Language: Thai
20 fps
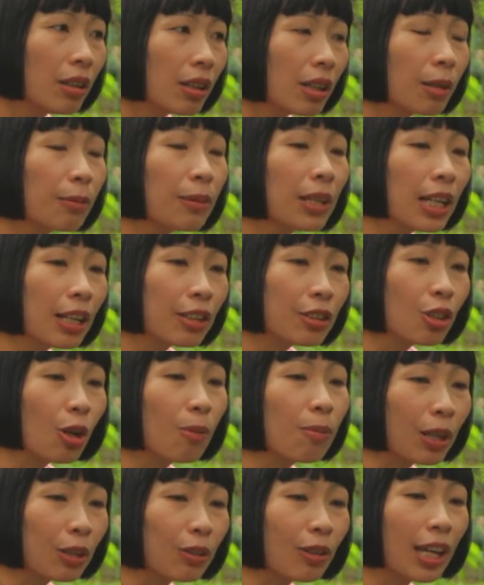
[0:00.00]
คือบางทีเราจ
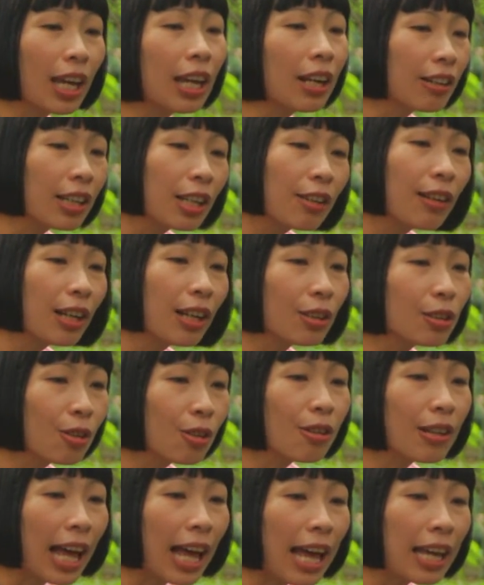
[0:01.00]
มกับตัวเองเราคิดว่าเราโช
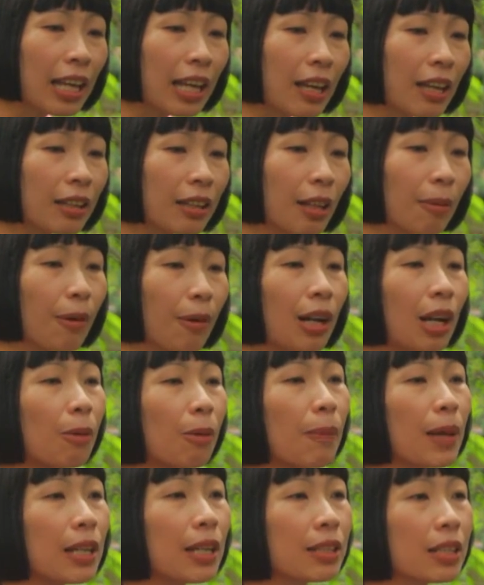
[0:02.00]
คร้ายไงแต่พอเรา
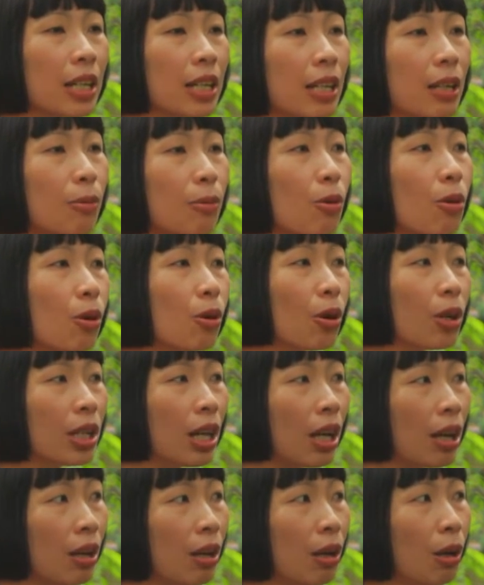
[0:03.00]
ไปเจอผู้คน
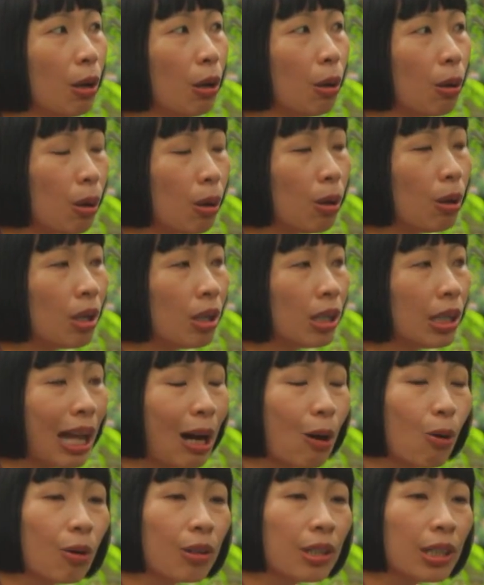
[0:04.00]
น่ะโอ้
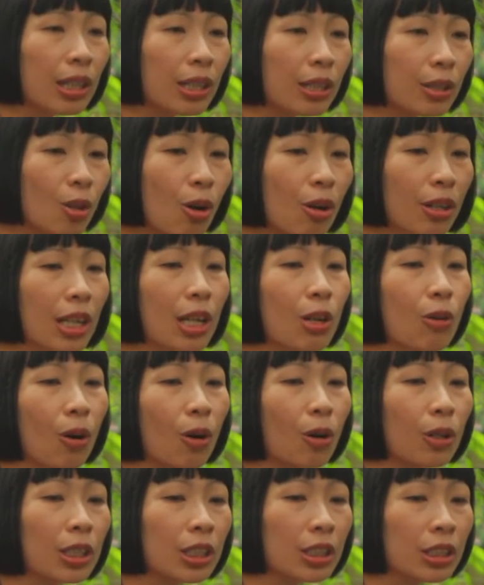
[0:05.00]
เราโชคดีก
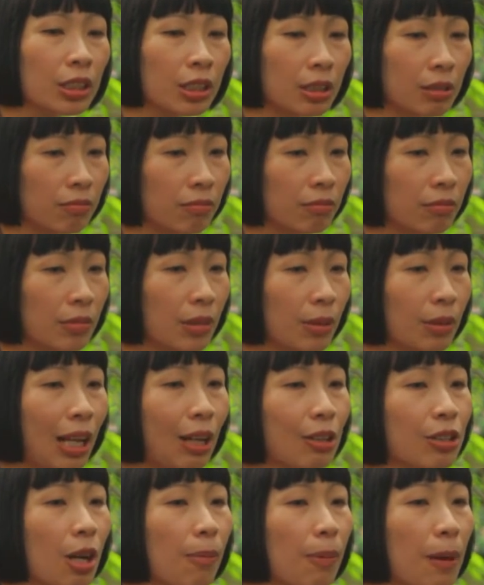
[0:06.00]
ว่าคนอื่น
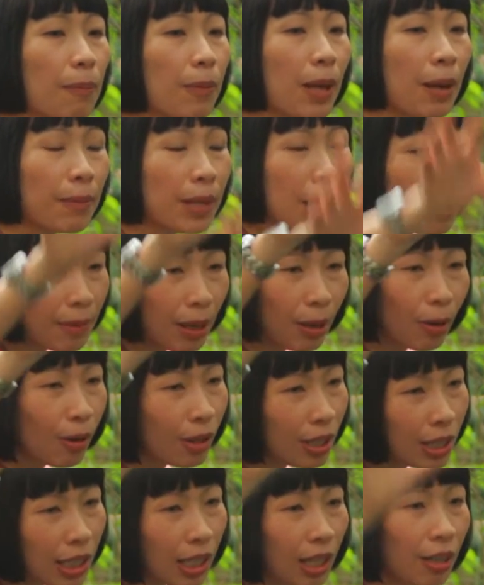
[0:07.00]
เราชอบไปเปรียบเทียบกับค
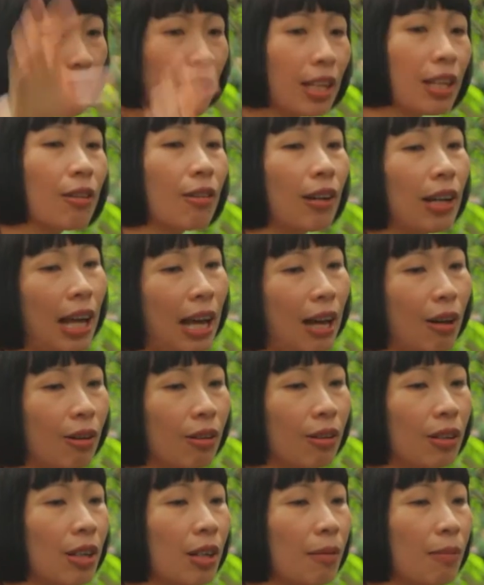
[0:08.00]
นที่เขานี่กว่าเรา
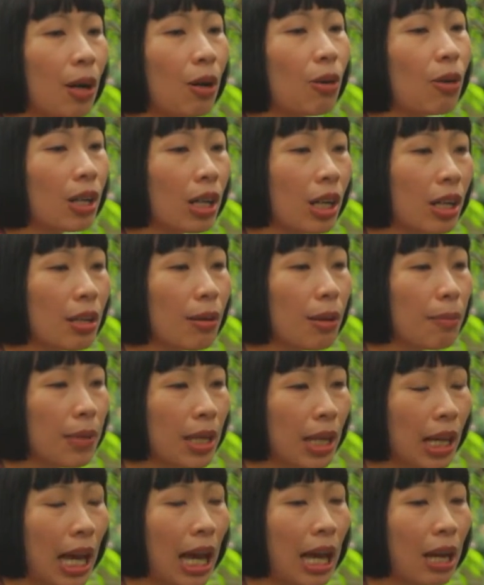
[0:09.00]
บางคนเขายังไม่
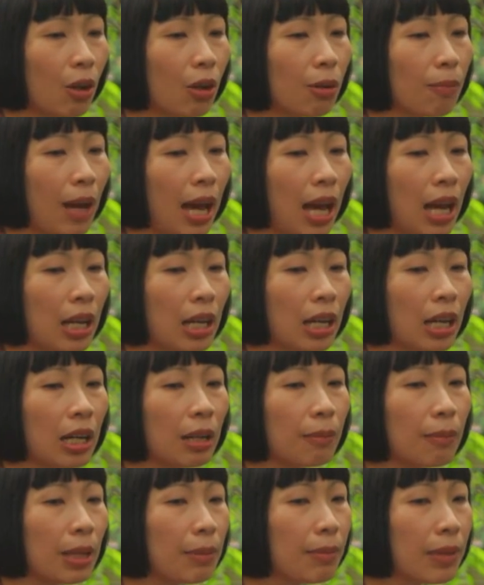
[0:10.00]
มีค่ารถมาเล
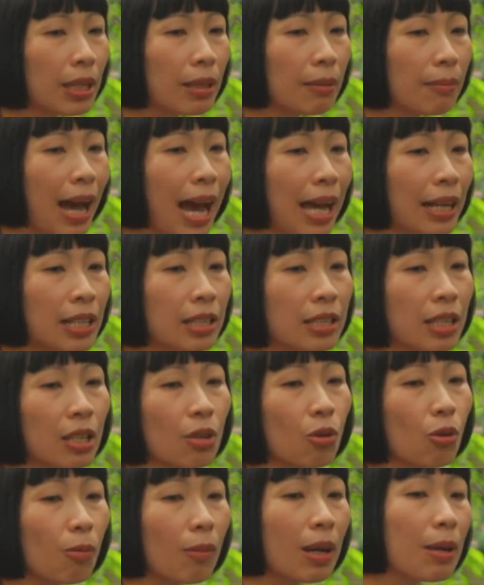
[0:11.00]
ยไม่มีบ้านที่จะ
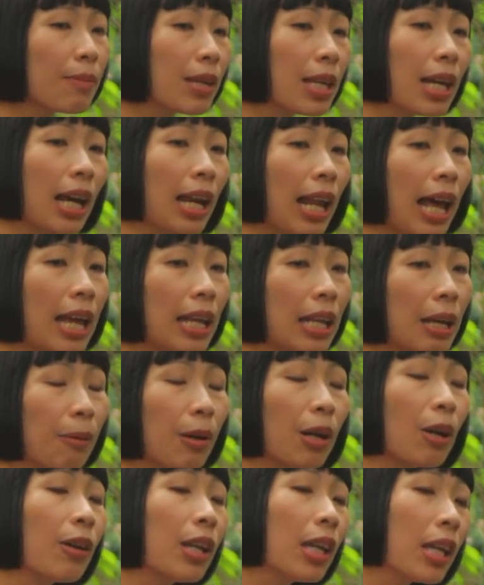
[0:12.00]
อยู่ไม่มีอะไรเงี้ย
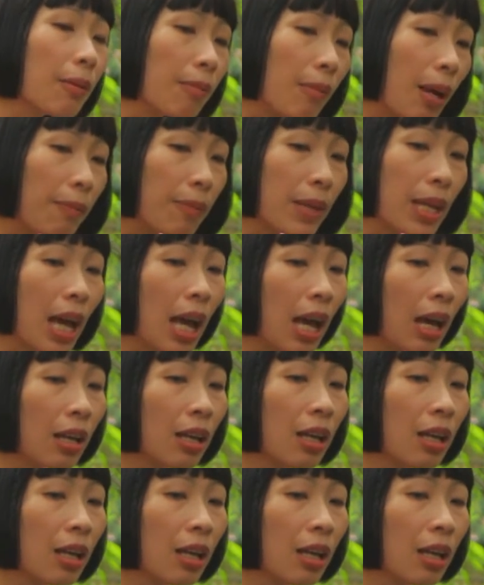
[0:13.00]
เพราะเราเห็นแบบเนี้ย